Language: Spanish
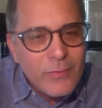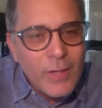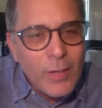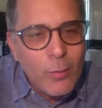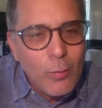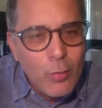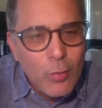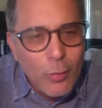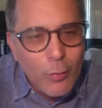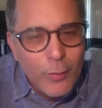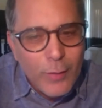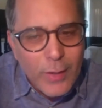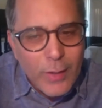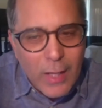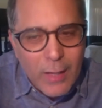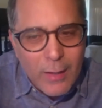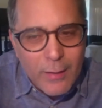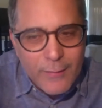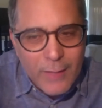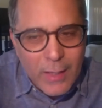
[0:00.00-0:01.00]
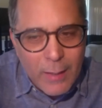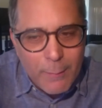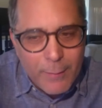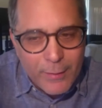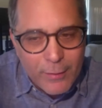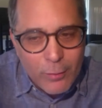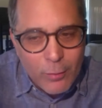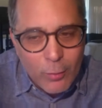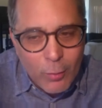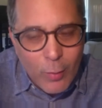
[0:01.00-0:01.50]
uno de, las
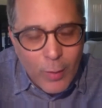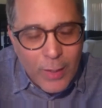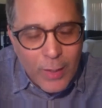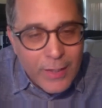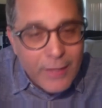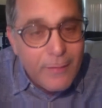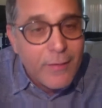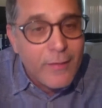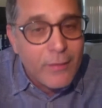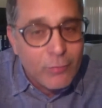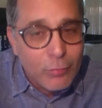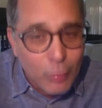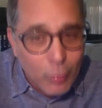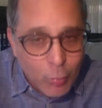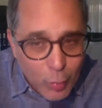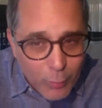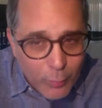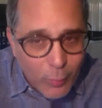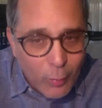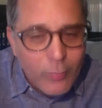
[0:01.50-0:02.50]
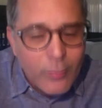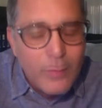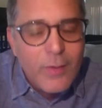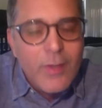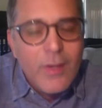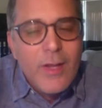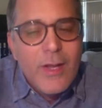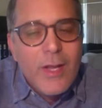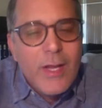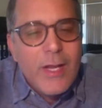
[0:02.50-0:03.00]
con el líder de su grupo
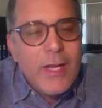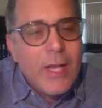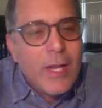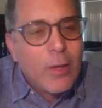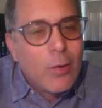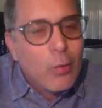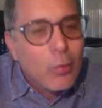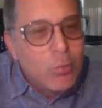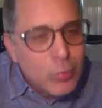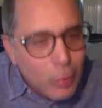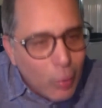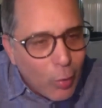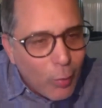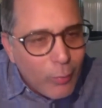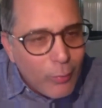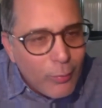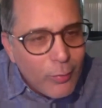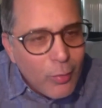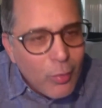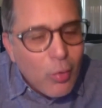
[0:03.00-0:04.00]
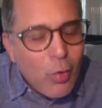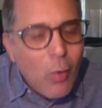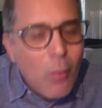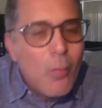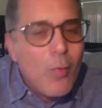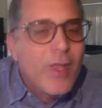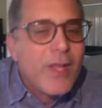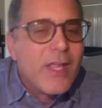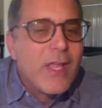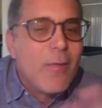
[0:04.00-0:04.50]
y le contó
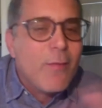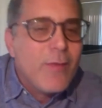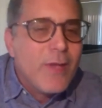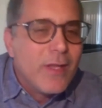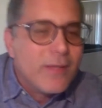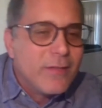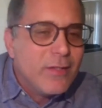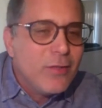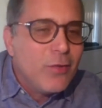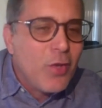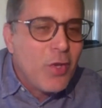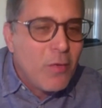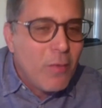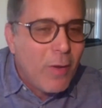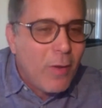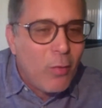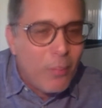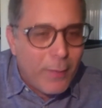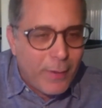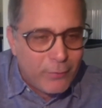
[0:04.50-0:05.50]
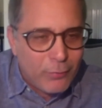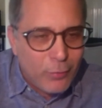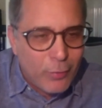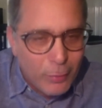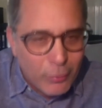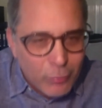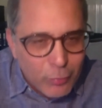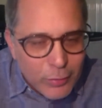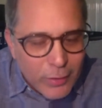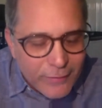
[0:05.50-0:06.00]
cómo es que había sido llevado preso.
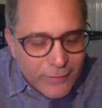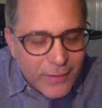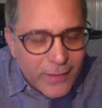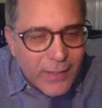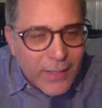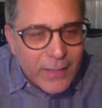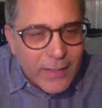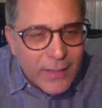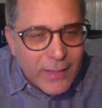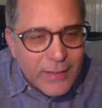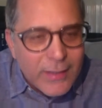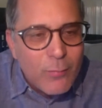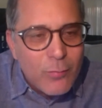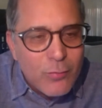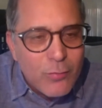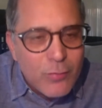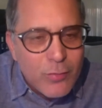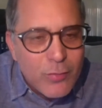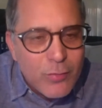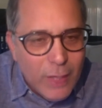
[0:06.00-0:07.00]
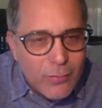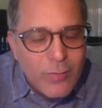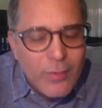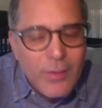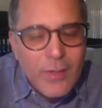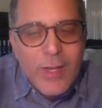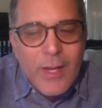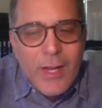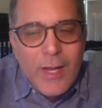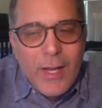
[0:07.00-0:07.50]
Resulta ser que este muchacho
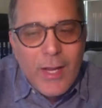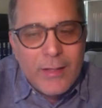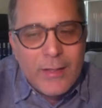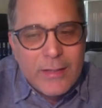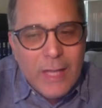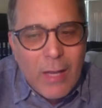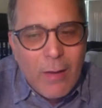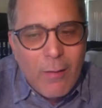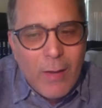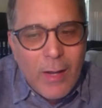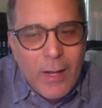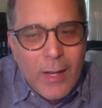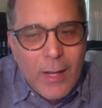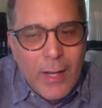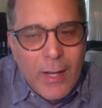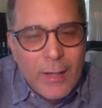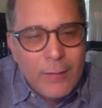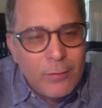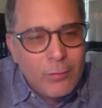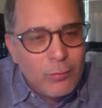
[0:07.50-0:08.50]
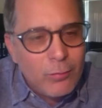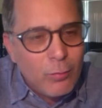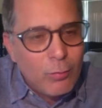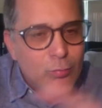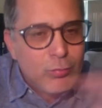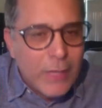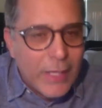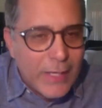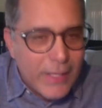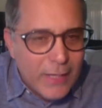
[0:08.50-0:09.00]
estaba en
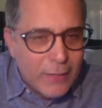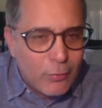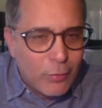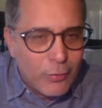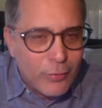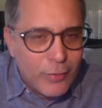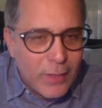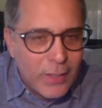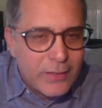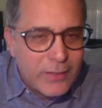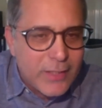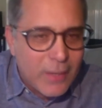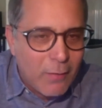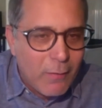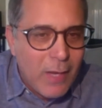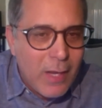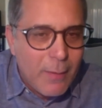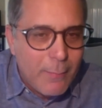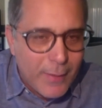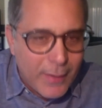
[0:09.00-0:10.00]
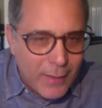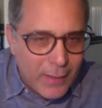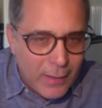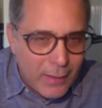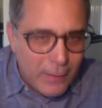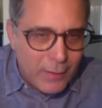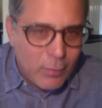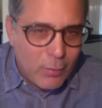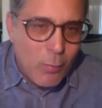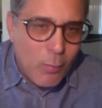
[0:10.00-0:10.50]
un taller donde él trabaja
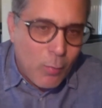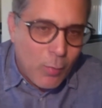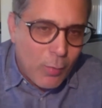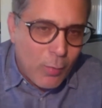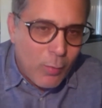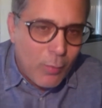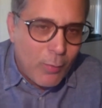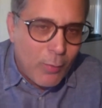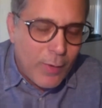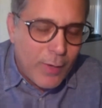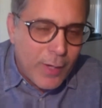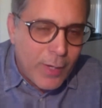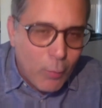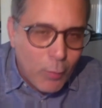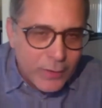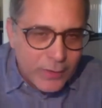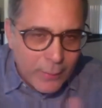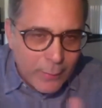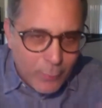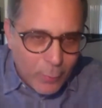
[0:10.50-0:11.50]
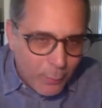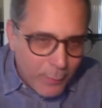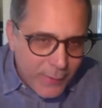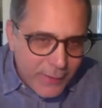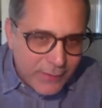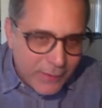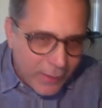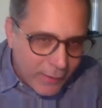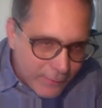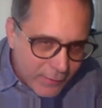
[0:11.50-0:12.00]
para, como eh, cuenta
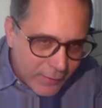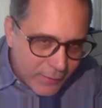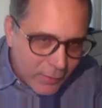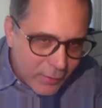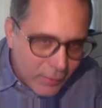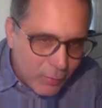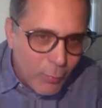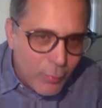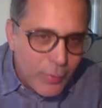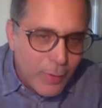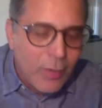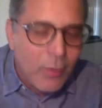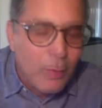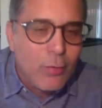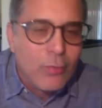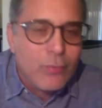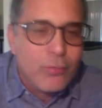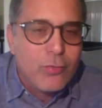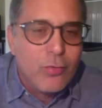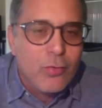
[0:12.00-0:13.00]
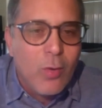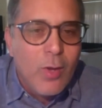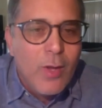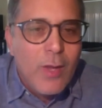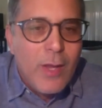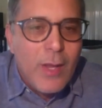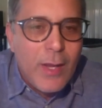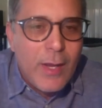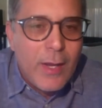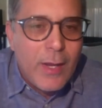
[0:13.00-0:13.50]
propista, es decir, como un negocio
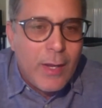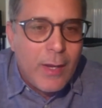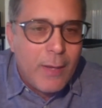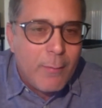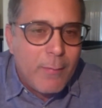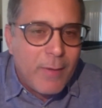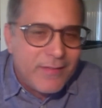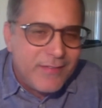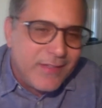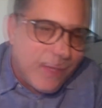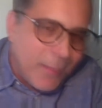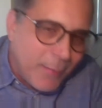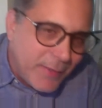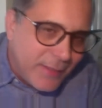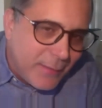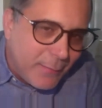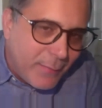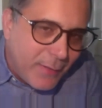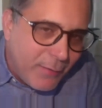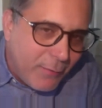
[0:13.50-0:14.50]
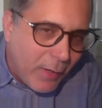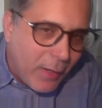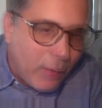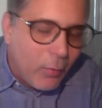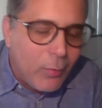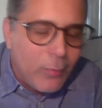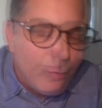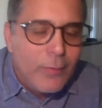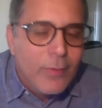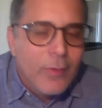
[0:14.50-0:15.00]
eh, básicamente
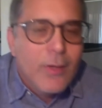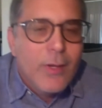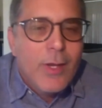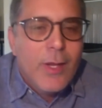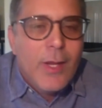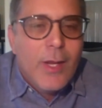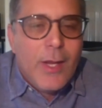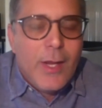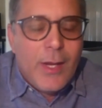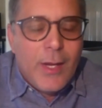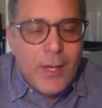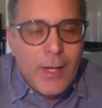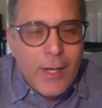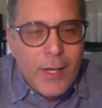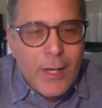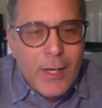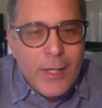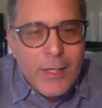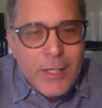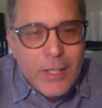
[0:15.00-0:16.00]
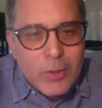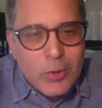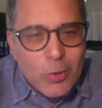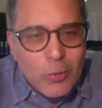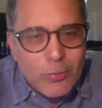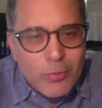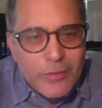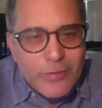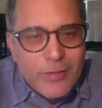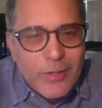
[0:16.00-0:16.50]
privado, eh, y
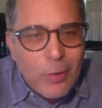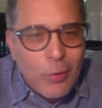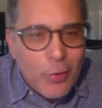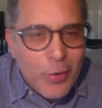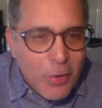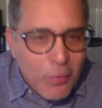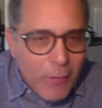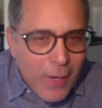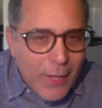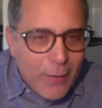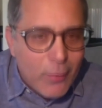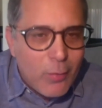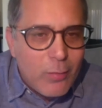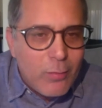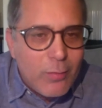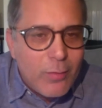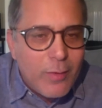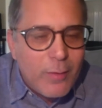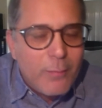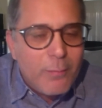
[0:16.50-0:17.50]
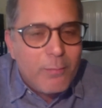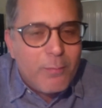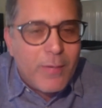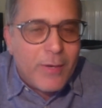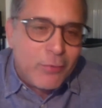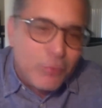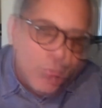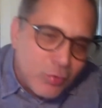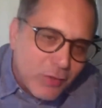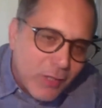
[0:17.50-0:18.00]
entonces se lo llevaron
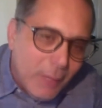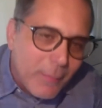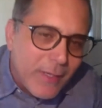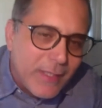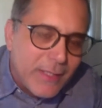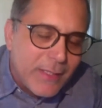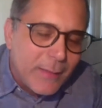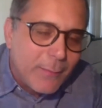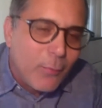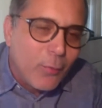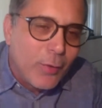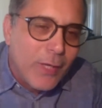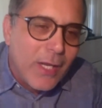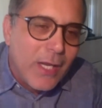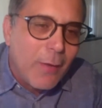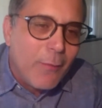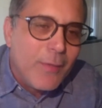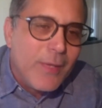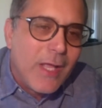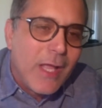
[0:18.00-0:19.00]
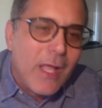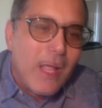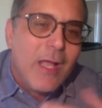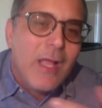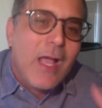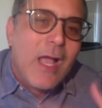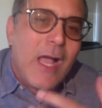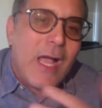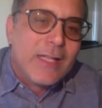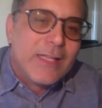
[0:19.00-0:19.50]
presuntamente porque él había
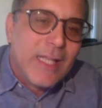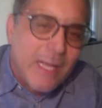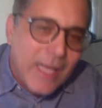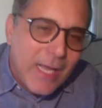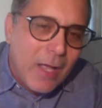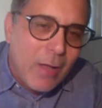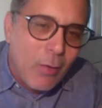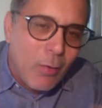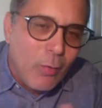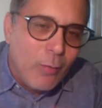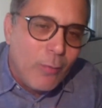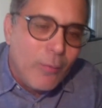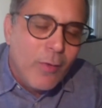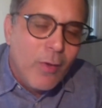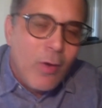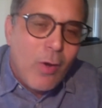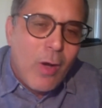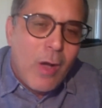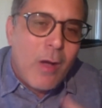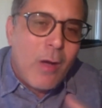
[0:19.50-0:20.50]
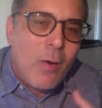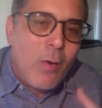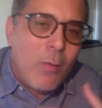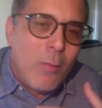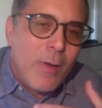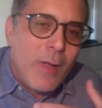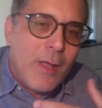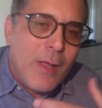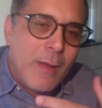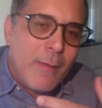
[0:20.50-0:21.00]
atacado
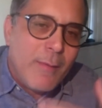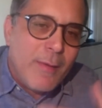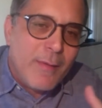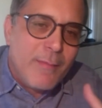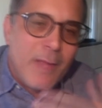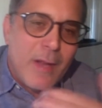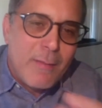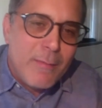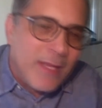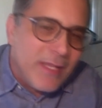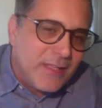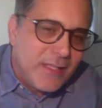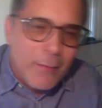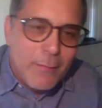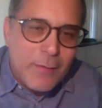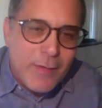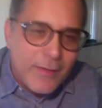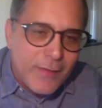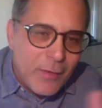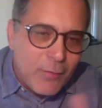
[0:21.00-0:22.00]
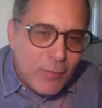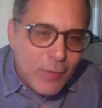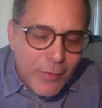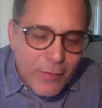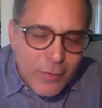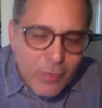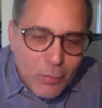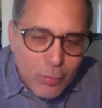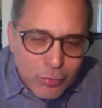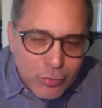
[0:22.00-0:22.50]
verbalmente, había tenido una
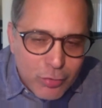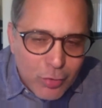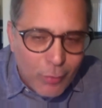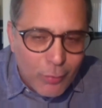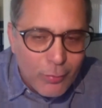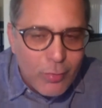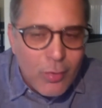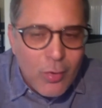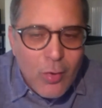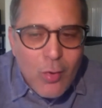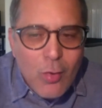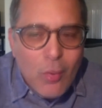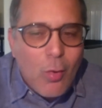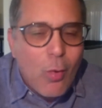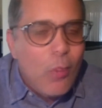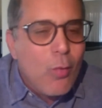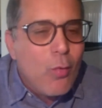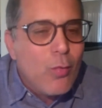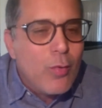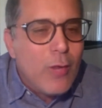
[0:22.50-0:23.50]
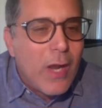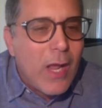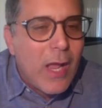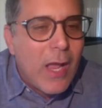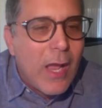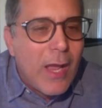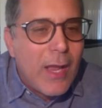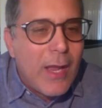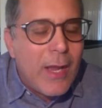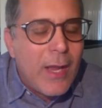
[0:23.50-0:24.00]
discusión con
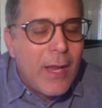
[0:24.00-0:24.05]
una